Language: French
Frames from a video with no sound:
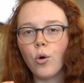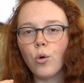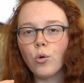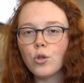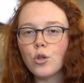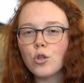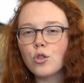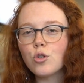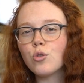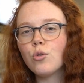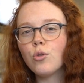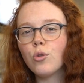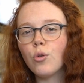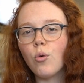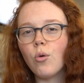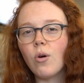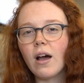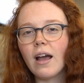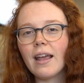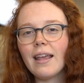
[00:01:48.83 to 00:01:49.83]
au-dessus de
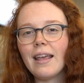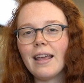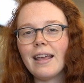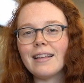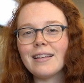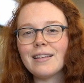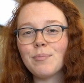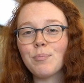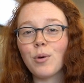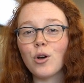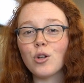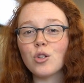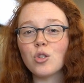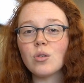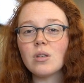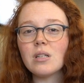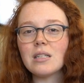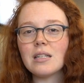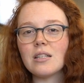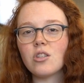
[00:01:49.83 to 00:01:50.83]
nos reins et qui
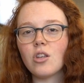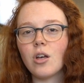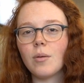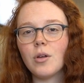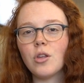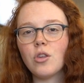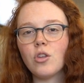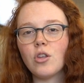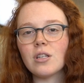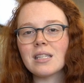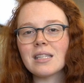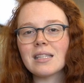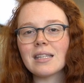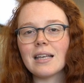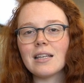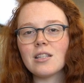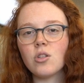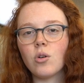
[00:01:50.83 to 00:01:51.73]
produisent les hormones de stress.